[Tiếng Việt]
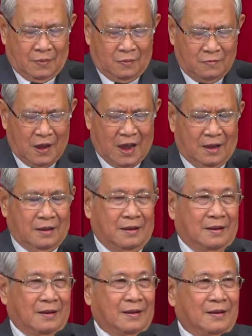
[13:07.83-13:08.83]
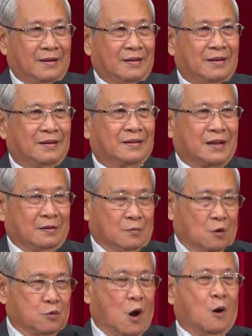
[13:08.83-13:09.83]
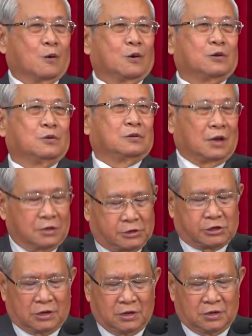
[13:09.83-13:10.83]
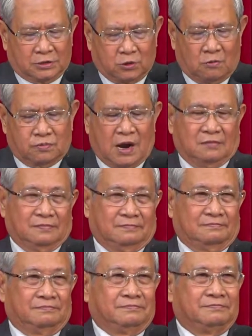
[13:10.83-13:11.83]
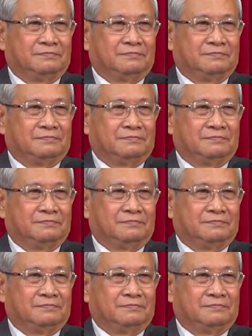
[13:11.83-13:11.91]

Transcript: và các môn đồ của Chúa thực sự được tôn trọng.